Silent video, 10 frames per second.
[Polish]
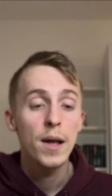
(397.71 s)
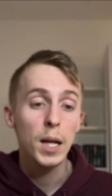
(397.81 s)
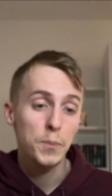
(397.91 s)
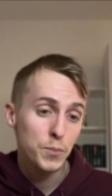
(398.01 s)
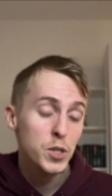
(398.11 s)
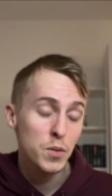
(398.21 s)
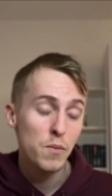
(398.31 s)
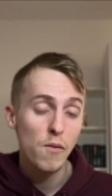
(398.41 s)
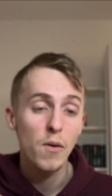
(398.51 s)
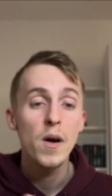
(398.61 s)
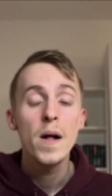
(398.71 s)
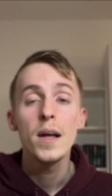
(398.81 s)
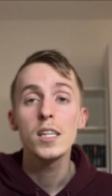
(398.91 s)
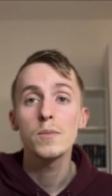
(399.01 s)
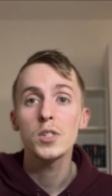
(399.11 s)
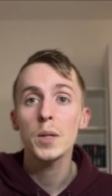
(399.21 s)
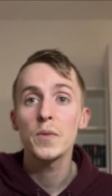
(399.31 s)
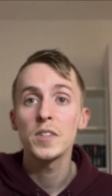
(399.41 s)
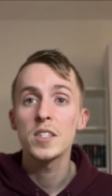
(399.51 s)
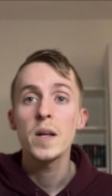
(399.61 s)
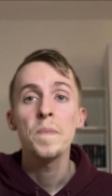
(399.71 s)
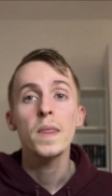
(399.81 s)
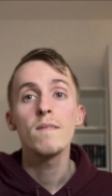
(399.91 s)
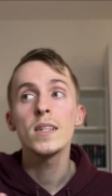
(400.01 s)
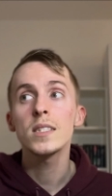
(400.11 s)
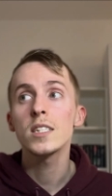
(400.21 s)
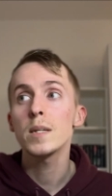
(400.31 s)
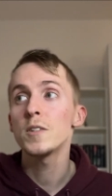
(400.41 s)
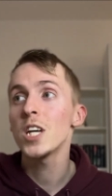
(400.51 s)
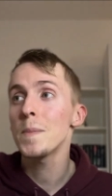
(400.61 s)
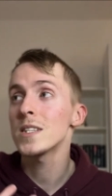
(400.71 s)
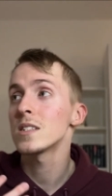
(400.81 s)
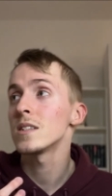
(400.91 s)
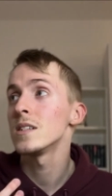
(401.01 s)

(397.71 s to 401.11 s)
Tak przysłowiowo, jeśli można tak powiedzieć. Więc żeby czerpać,